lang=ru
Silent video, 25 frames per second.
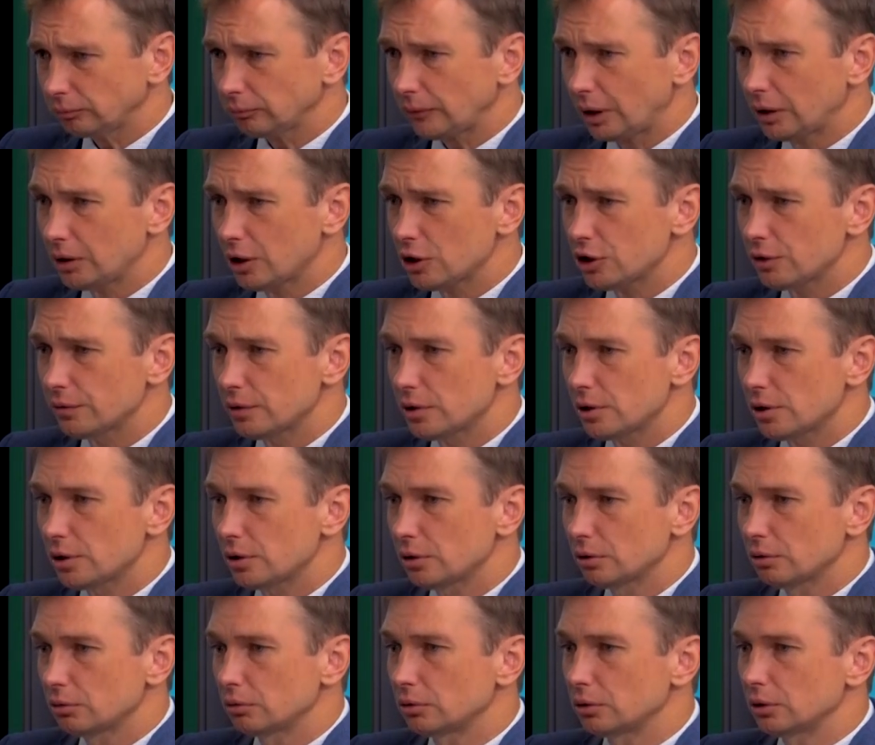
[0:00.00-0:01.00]
нашего
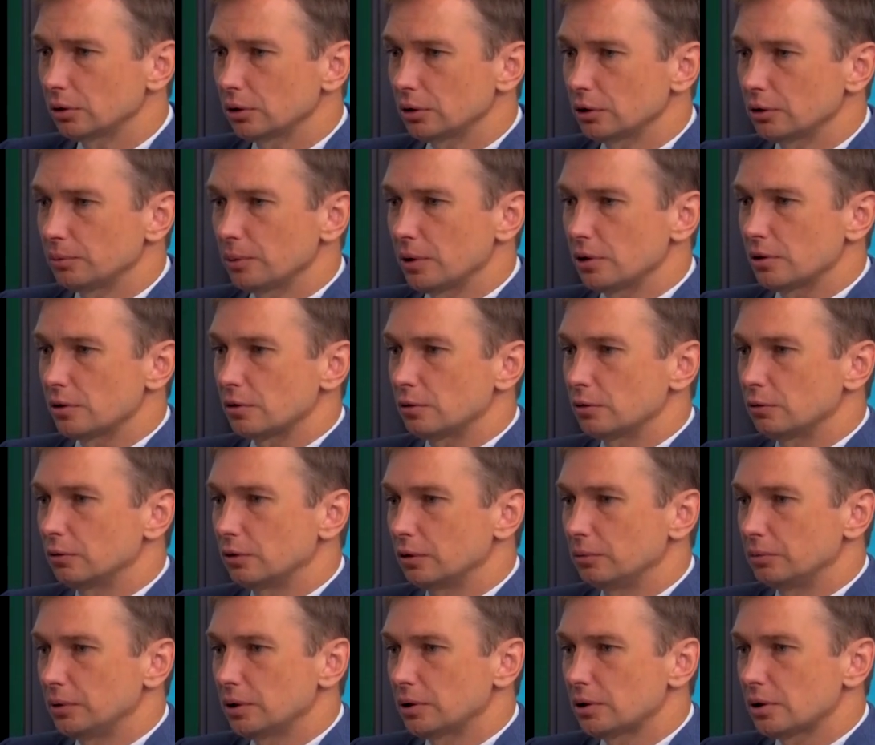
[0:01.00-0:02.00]
института, Сибирского
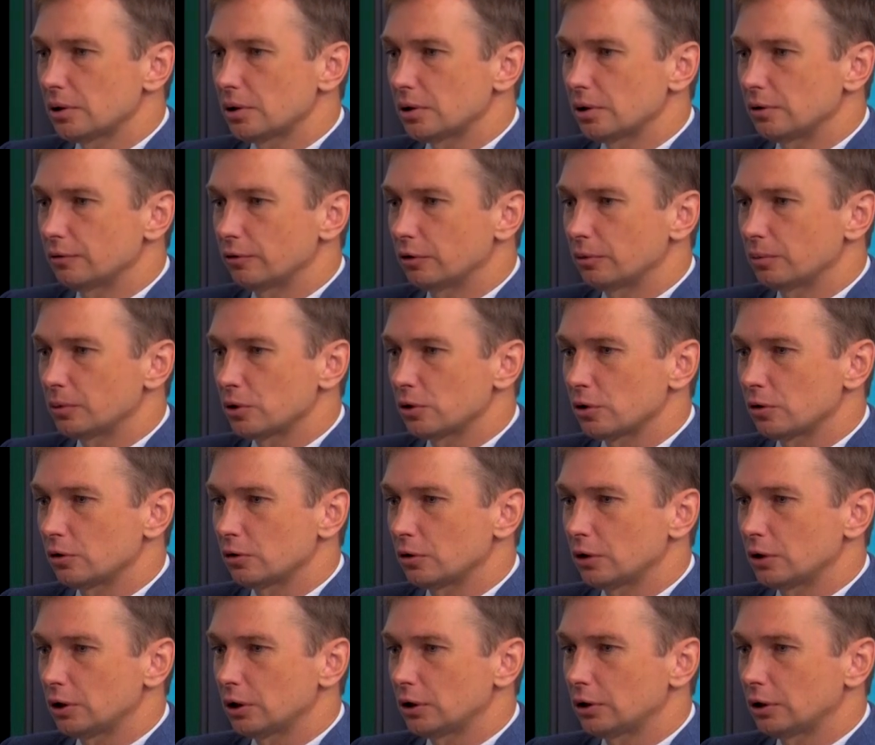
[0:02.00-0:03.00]
института бизнеса,
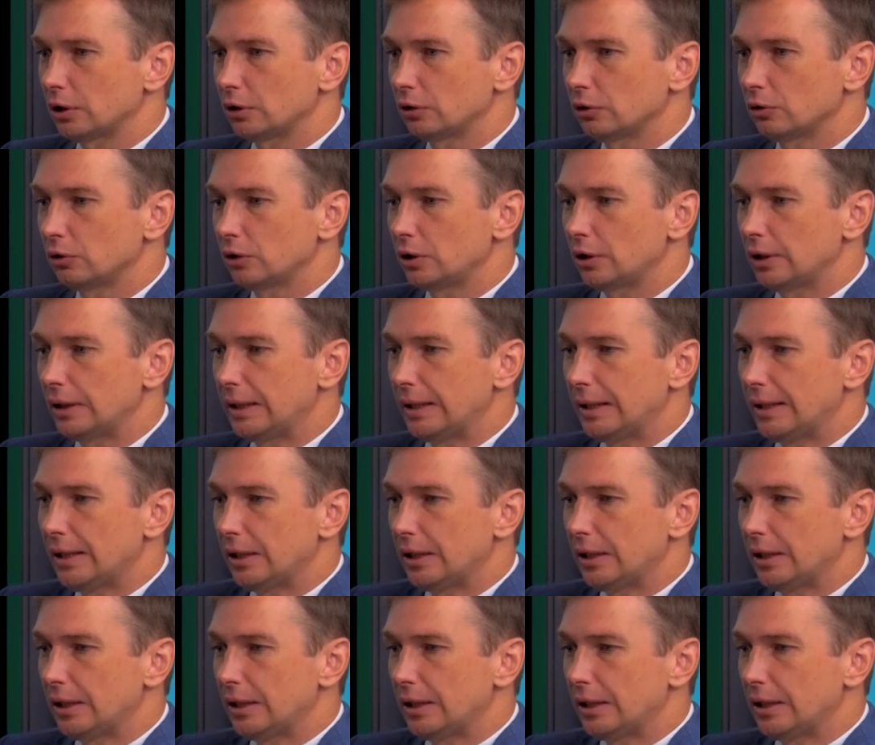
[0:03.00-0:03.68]
информационных технологий,